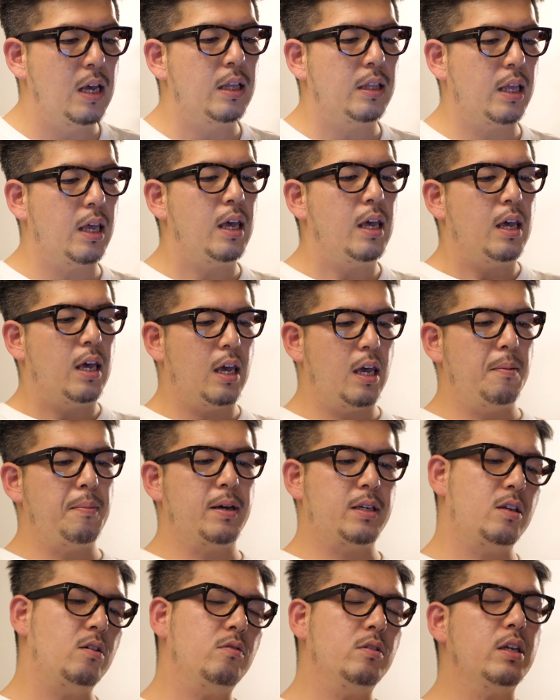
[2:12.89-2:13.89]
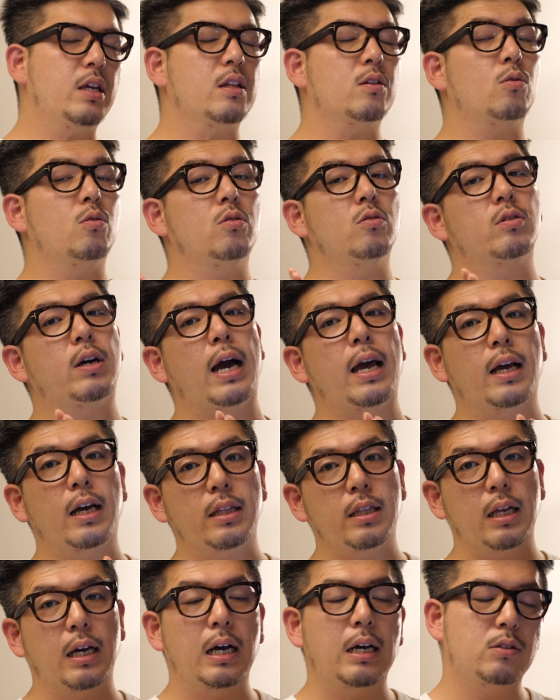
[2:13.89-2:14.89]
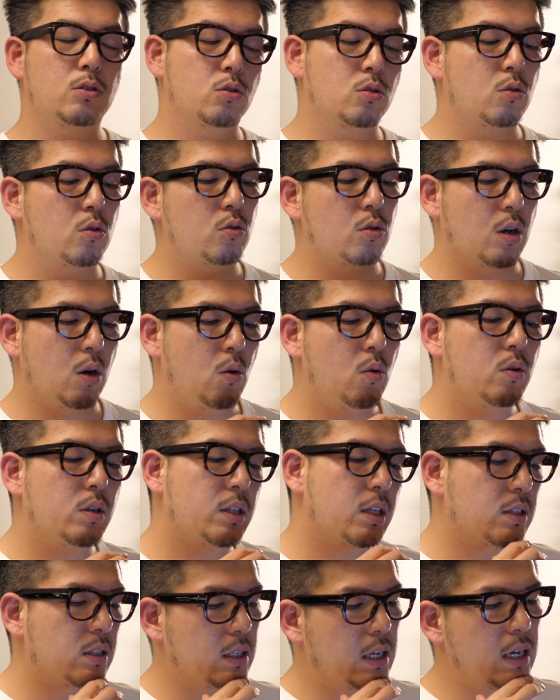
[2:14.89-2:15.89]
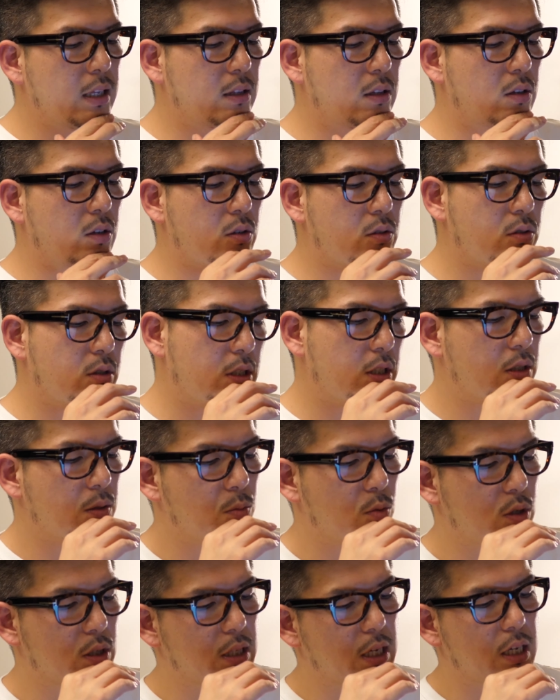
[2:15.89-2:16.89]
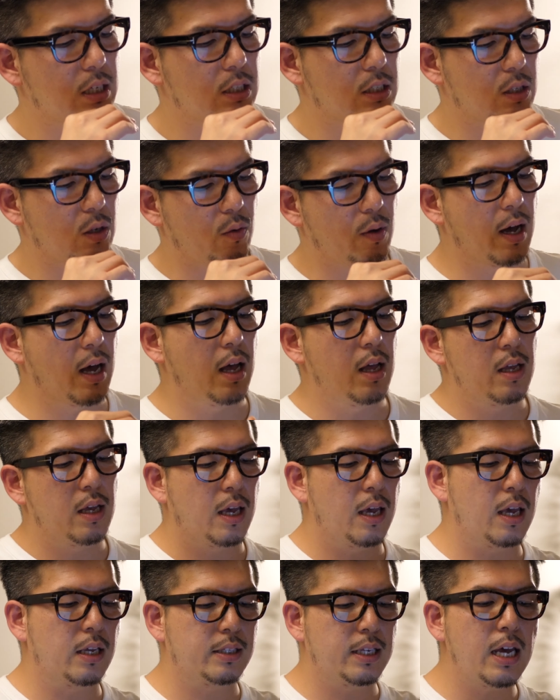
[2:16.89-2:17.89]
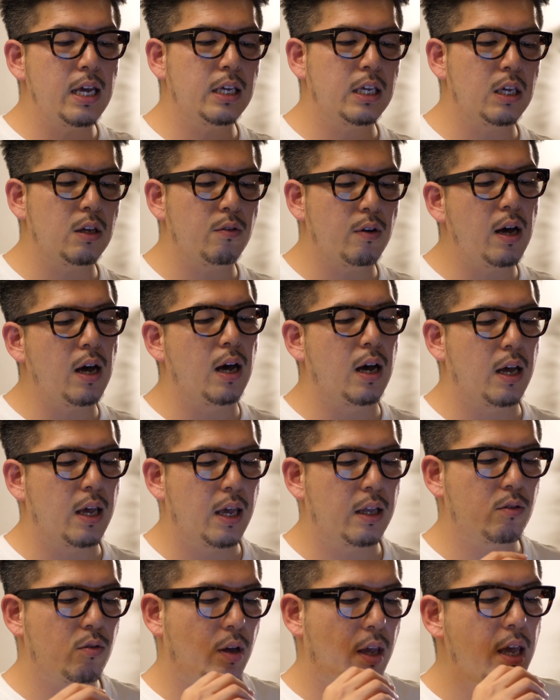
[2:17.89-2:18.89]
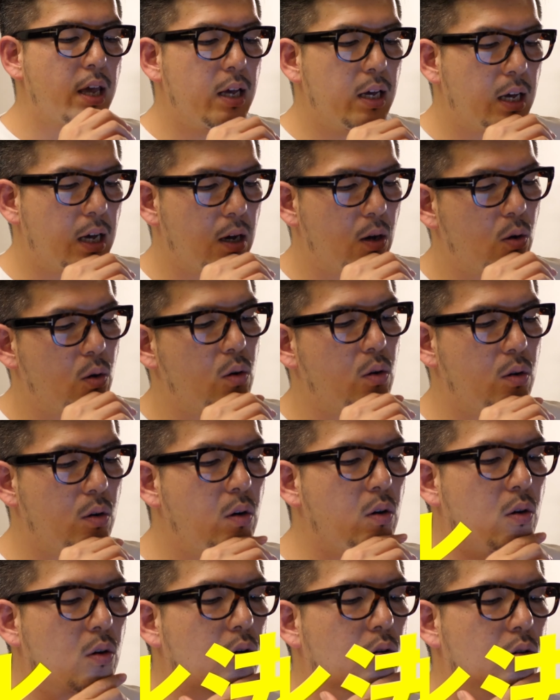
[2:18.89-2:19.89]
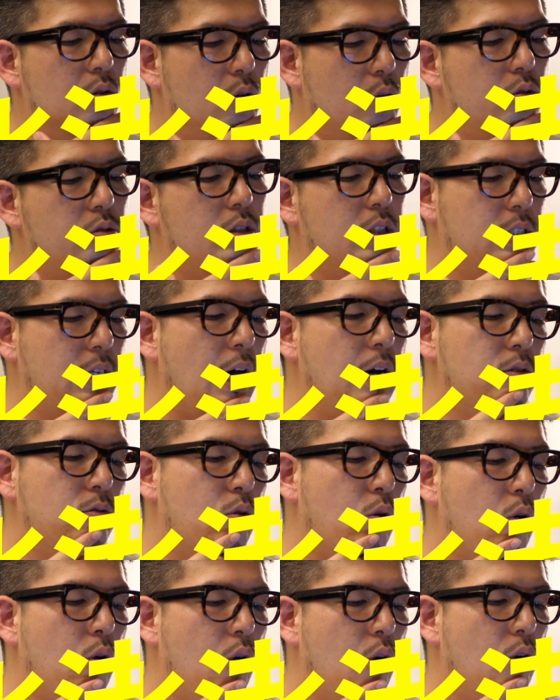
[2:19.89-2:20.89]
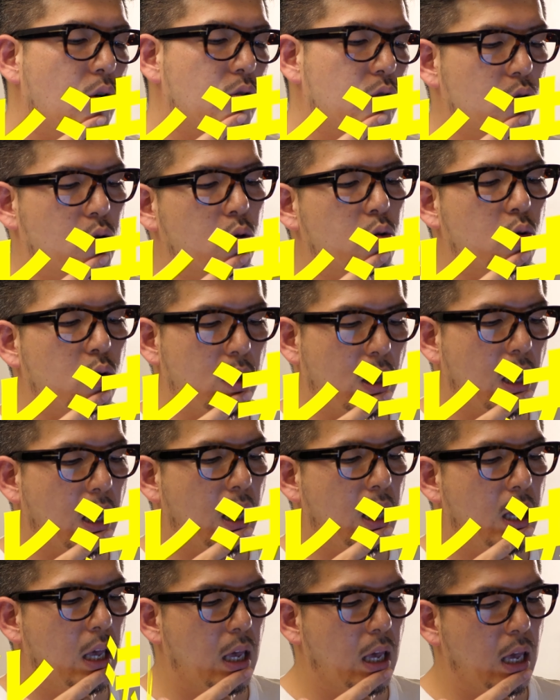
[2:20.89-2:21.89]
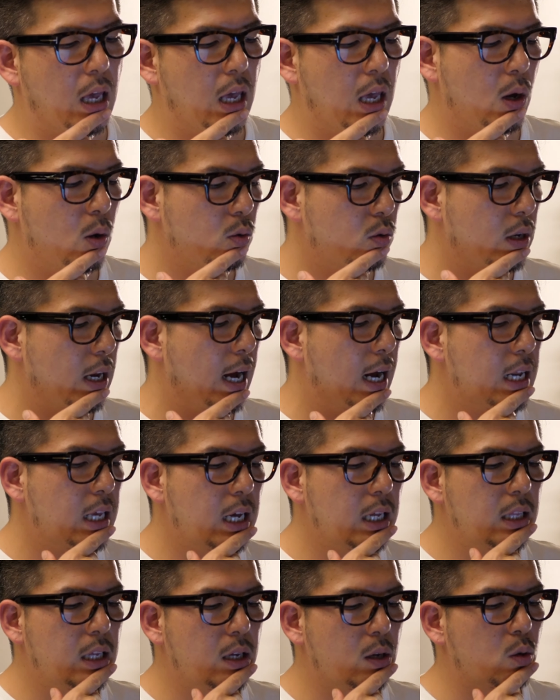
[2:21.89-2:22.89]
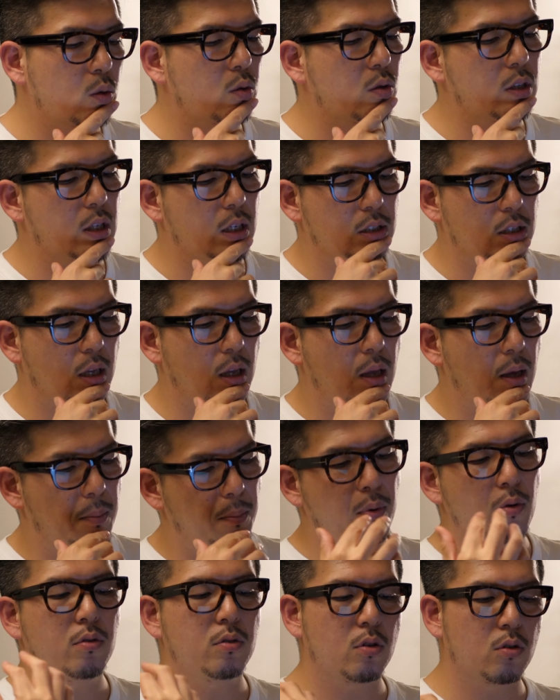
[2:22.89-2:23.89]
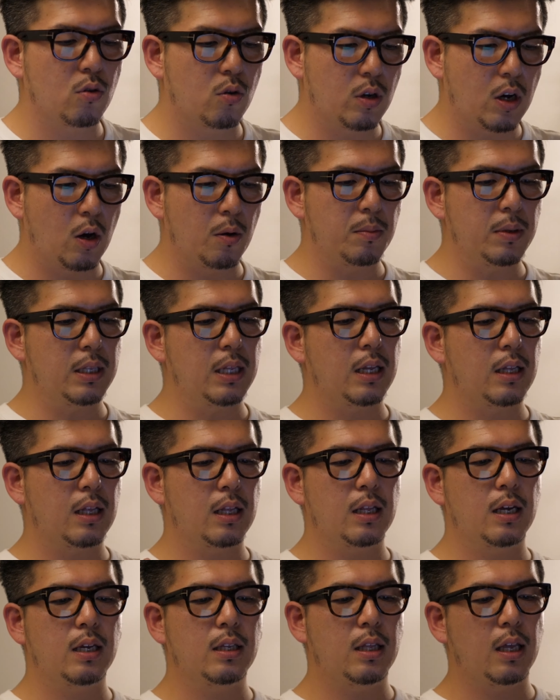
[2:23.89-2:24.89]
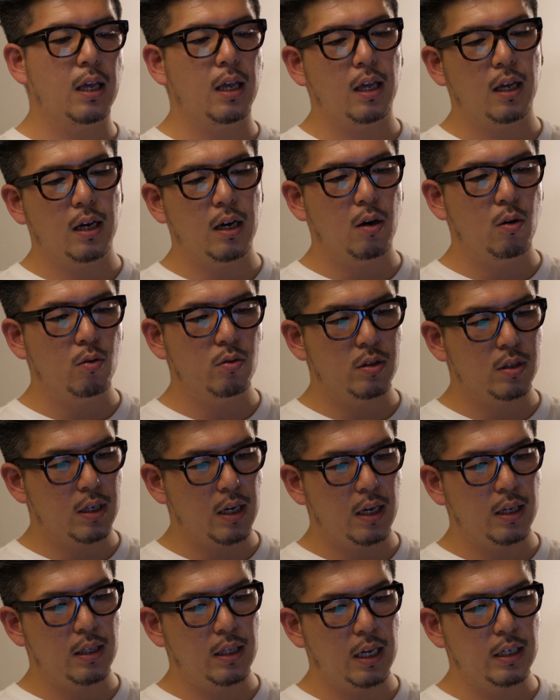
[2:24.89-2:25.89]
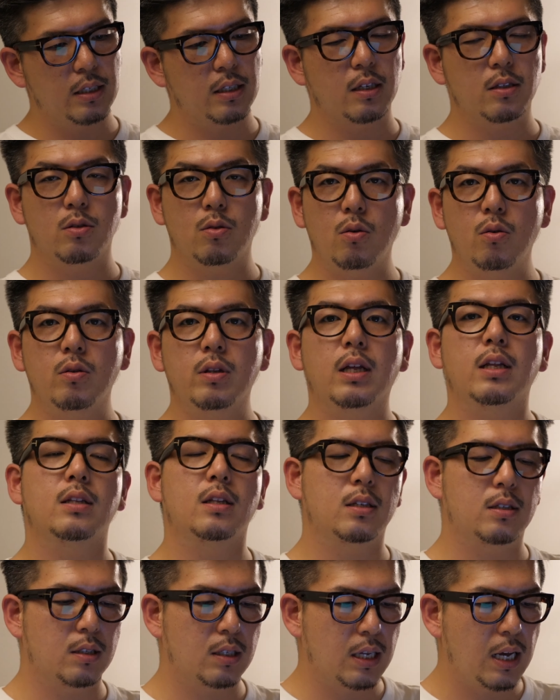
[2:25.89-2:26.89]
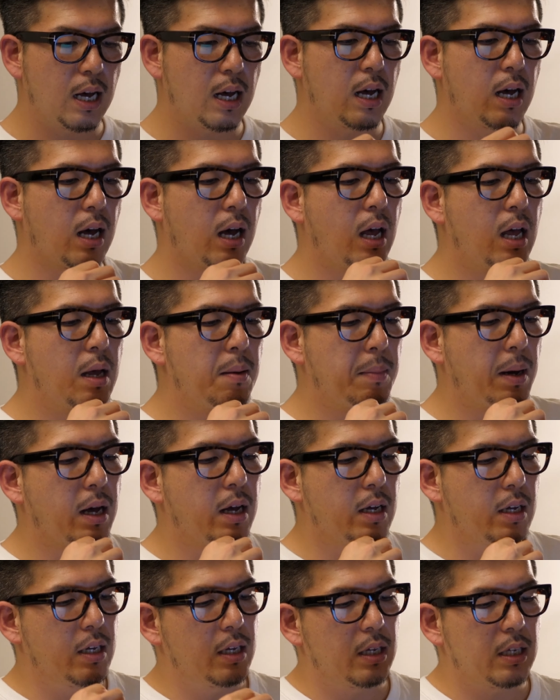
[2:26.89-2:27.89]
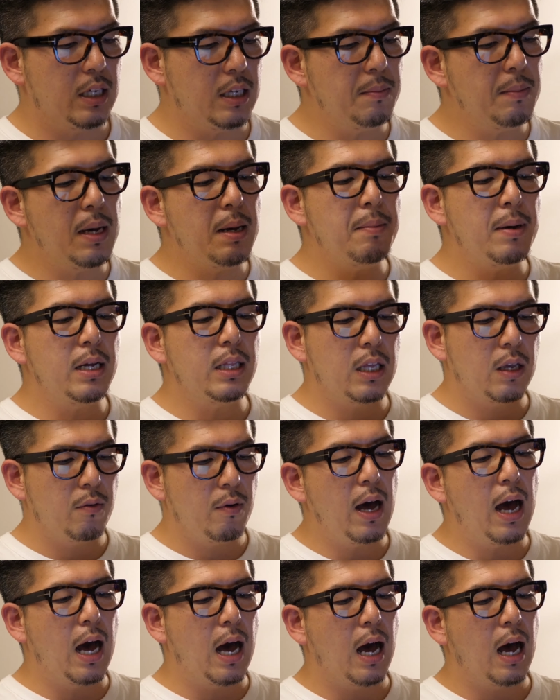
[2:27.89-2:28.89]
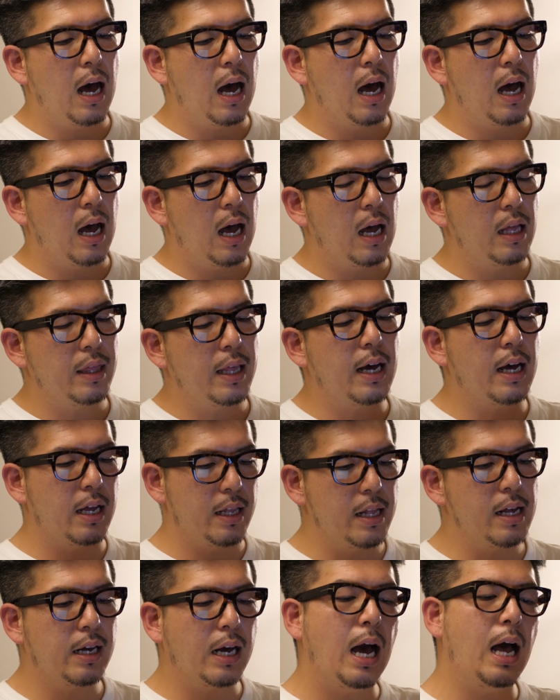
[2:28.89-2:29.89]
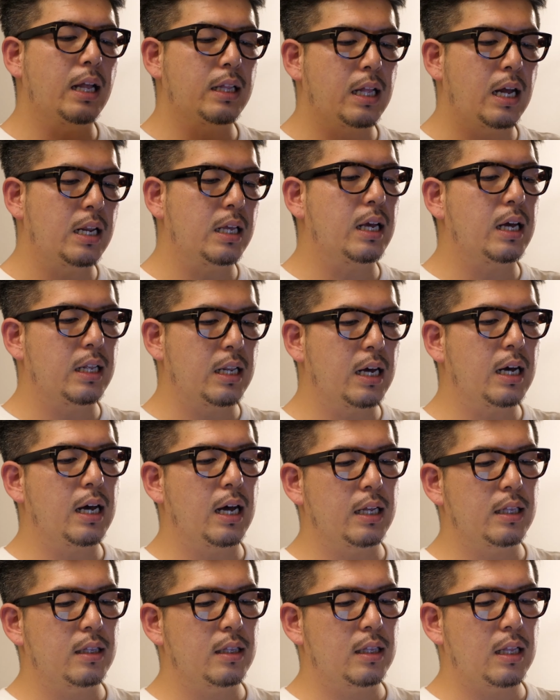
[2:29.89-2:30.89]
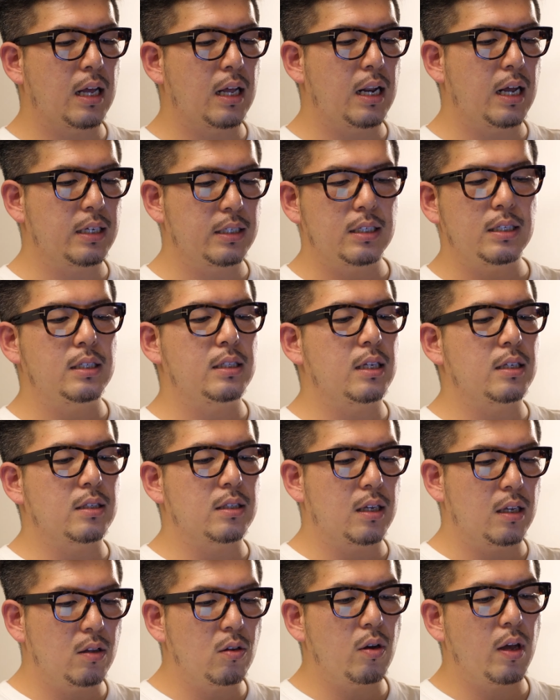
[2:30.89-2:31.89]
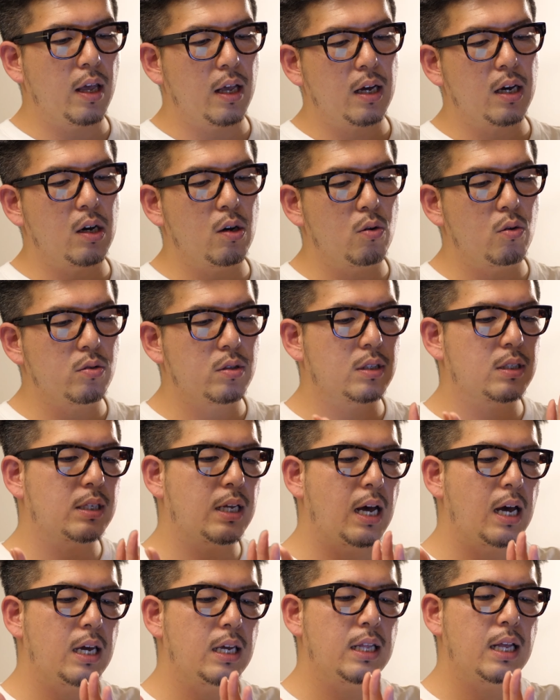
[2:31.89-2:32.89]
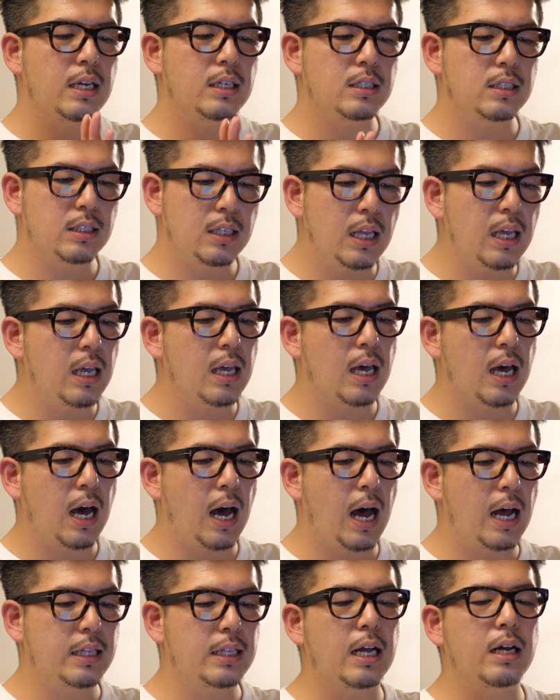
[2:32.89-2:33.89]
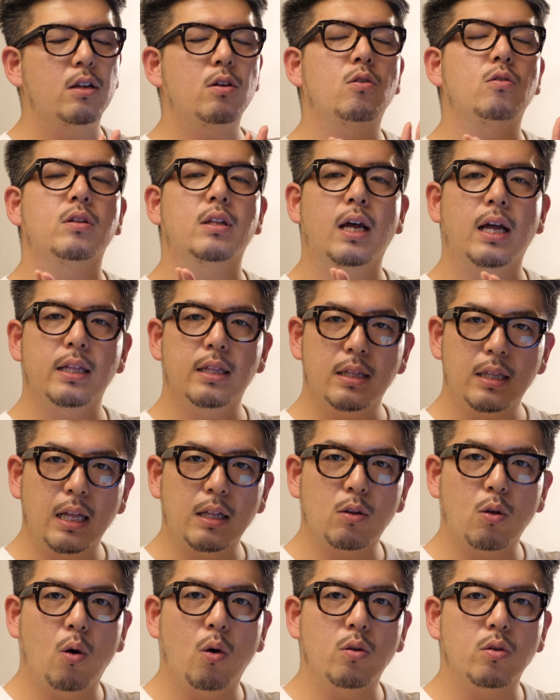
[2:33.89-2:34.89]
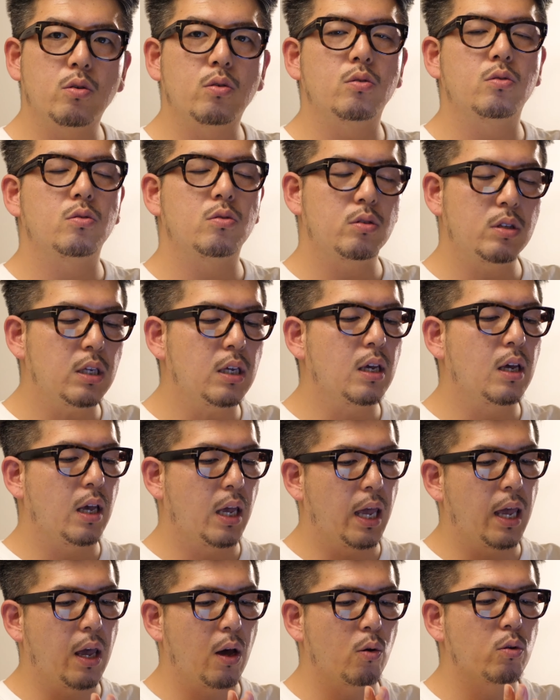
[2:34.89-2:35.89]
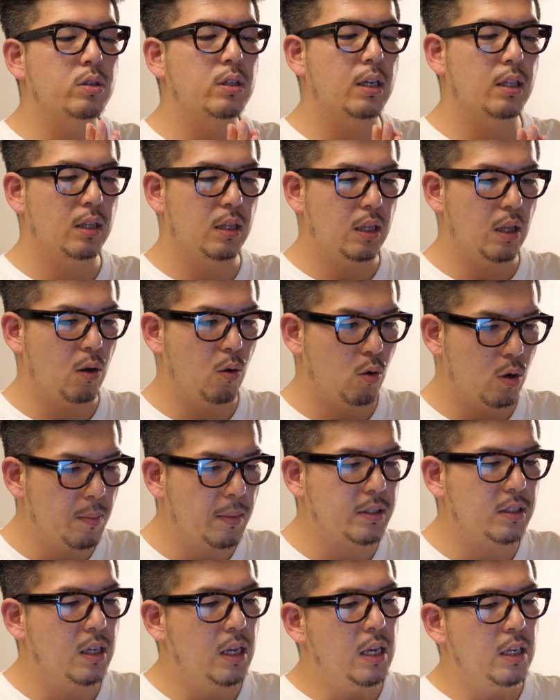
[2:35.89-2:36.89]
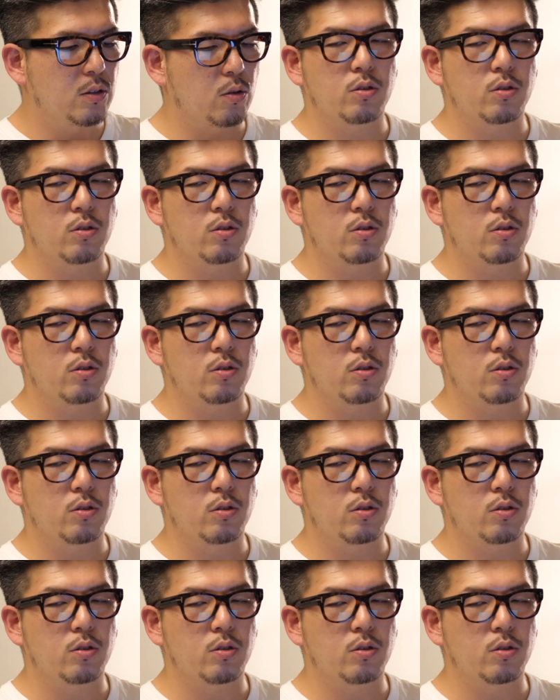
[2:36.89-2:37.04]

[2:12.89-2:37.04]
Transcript: で、えー、まあ基本的にはどういう買い方がすることが多いんですかっていう質問に対しては、えー、最近は、えーと、変化法をよく使うということで、えー、本当にありがたいことにですね、僕の動画を見ていただいて変化法を使い出したそうなんですが、まあ今までは、なかなか当たりがなかったらしいんですけど、変化法を使い出して当たるようになったというふうに、えー、おっしゃっております。